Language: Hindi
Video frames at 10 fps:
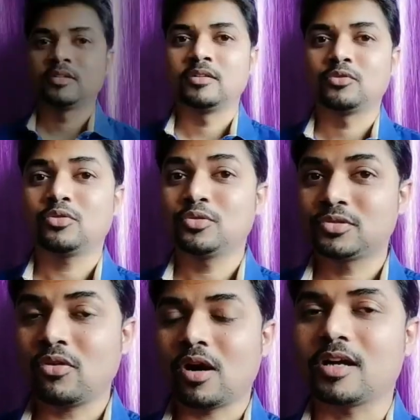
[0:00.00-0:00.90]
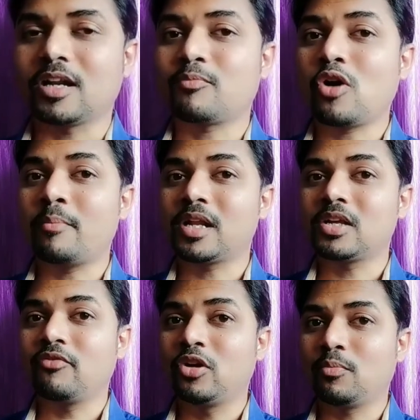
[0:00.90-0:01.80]
तो दोस्तों अगर आपको हमारा ये
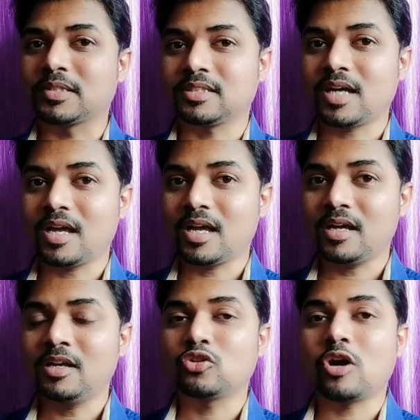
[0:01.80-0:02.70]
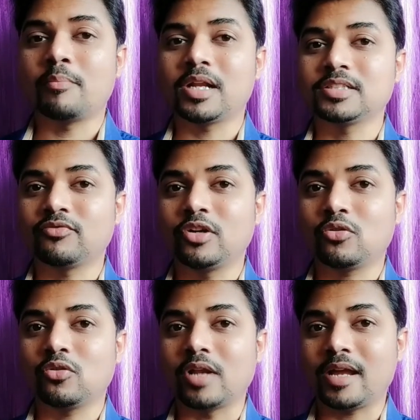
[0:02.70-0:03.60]
वीडियो पसंद आया है तो हमारे इस वीडियो को
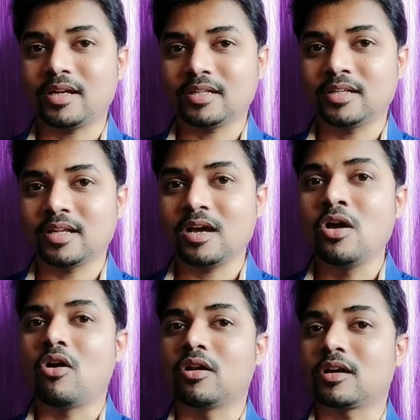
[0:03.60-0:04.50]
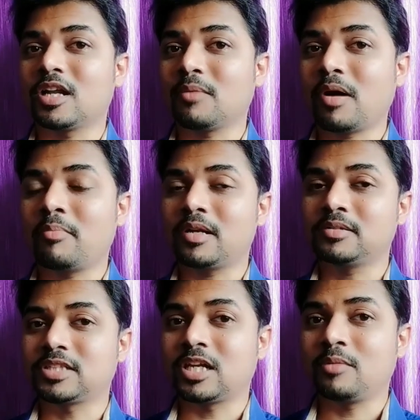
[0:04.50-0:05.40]
लाइक कर देना और अगर आप हमारे
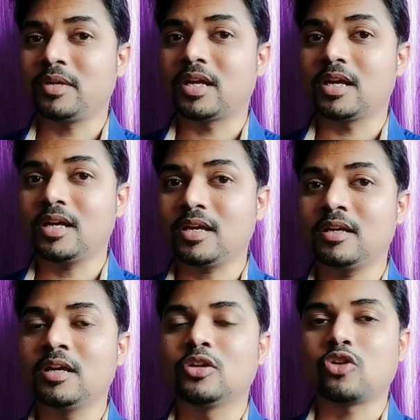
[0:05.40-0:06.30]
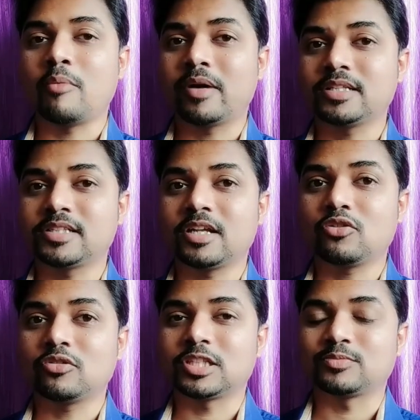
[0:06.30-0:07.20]
चैनल में नए हैं तो हमारे चैनल को
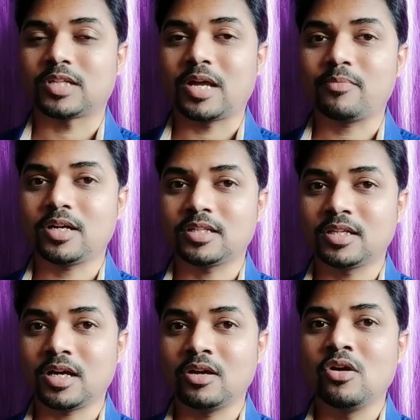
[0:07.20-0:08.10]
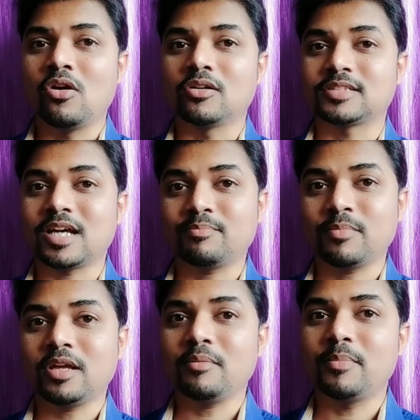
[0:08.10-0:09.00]
सब्सक्राइब कर देना और साथ में
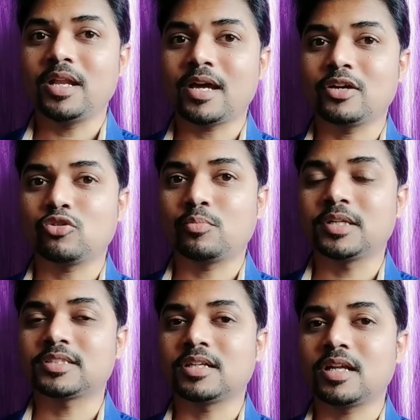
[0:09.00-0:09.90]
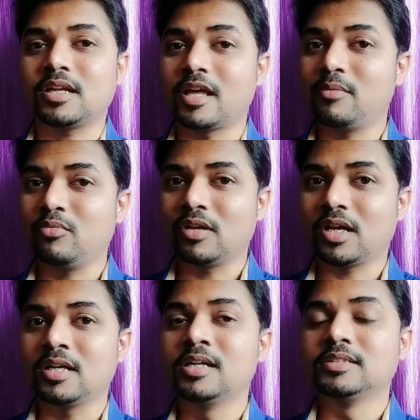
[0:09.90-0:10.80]
बेल आइकन को प्रेस करना नहीं भूलना
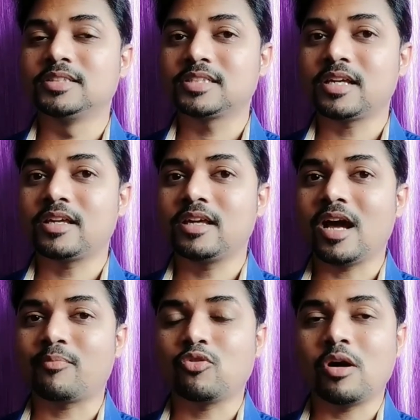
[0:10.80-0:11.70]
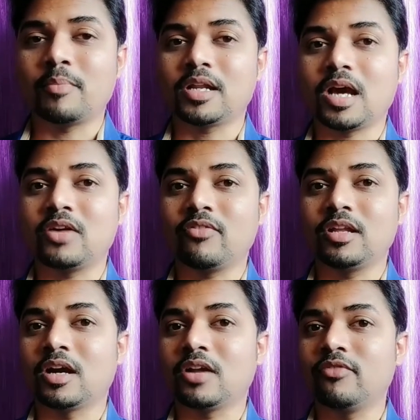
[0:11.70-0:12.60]
जिससे कि आपको हमारे आने वाली हर
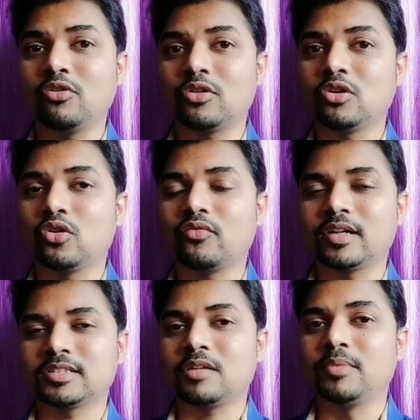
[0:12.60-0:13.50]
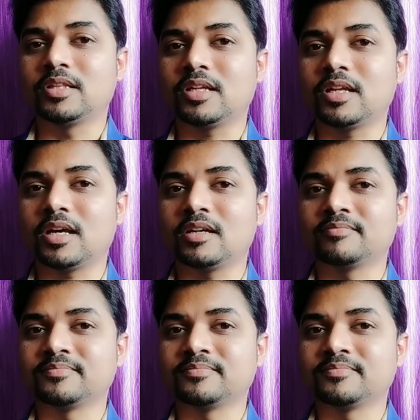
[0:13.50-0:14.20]
वीडियो की नोटिफिकेशन मिलती रहे